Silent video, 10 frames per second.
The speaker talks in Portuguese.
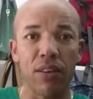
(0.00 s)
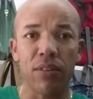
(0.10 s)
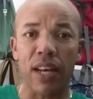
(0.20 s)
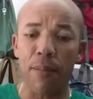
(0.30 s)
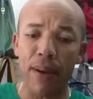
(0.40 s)
Não
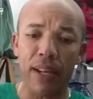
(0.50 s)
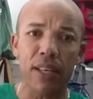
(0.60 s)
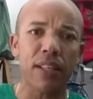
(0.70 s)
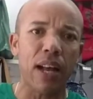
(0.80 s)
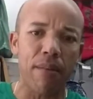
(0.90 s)
dá nem para
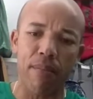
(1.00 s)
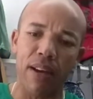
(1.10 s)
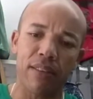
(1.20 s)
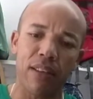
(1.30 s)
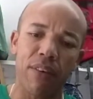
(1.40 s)
acreditar,
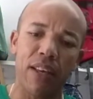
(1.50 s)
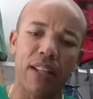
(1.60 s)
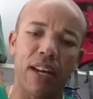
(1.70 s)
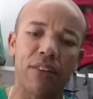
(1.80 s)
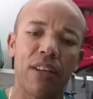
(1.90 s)
mas é
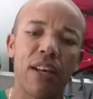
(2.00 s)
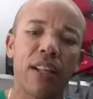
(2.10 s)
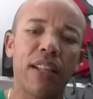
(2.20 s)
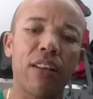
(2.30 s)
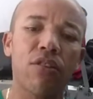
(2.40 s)
verdade.
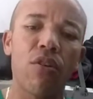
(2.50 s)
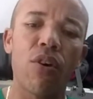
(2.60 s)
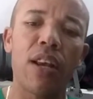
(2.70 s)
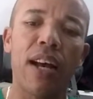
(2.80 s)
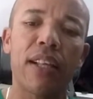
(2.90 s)
Dá só uma
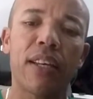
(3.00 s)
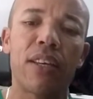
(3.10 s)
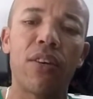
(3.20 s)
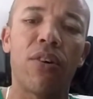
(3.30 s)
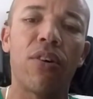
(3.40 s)
olhada
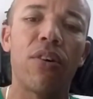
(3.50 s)
aqui, ó.